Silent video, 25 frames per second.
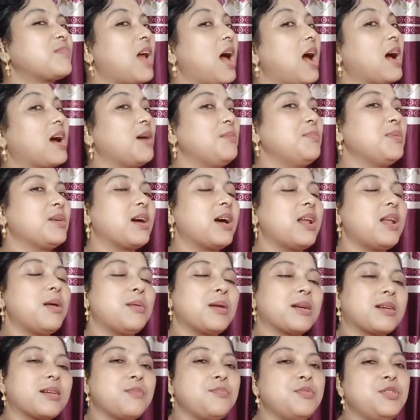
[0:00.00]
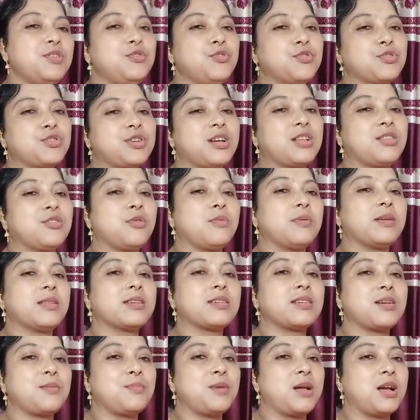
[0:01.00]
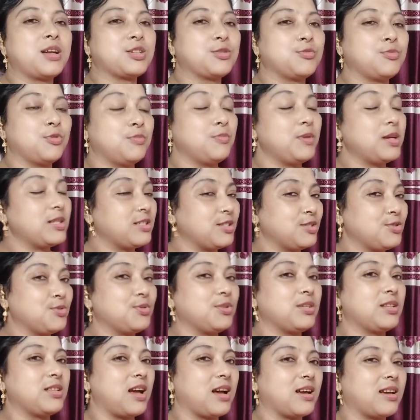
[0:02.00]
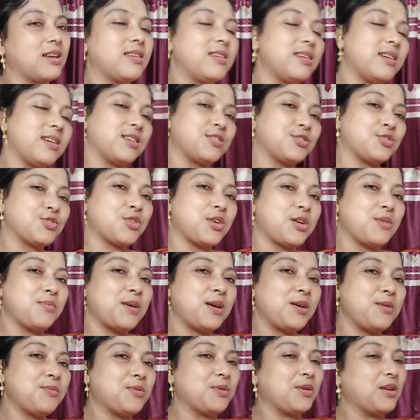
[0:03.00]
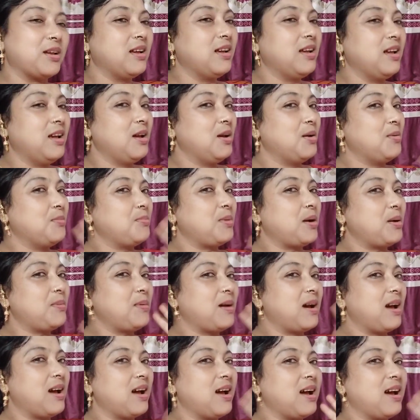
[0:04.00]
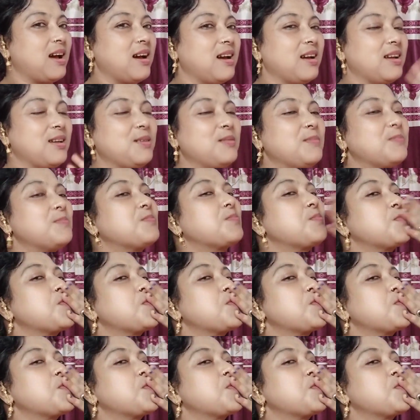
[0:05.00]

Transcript: আগামীকাল আবার একটা ভিডিওর সাথে তোমাদের সামনে আসবো বেঁচে যদি থাকি ঠিক আছে সোনা ভাই বোন বাই বাই